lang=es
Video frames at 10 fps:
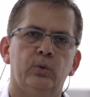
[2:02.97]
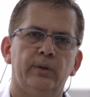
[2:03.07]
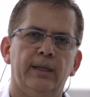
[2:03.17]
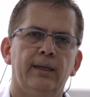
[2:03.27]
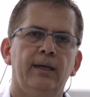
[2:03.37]

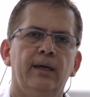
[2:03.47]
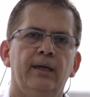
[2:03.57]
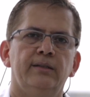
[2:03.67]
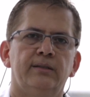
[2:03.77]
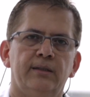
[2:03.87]
zona
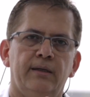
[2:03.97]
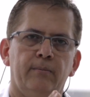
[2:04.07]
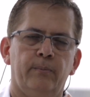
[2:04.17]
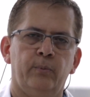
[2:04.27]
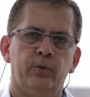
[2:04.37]

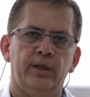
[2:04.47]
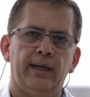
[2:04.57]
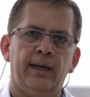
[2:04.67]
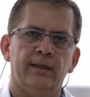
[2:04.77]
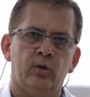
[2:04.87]
se
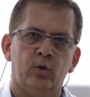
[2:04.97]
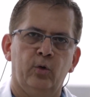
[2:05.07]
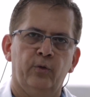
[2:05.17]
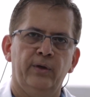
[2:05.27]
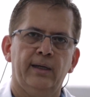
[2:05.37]
ponía
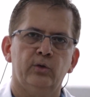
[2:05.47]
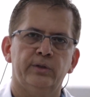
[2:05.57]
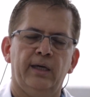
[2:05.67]
atrófica,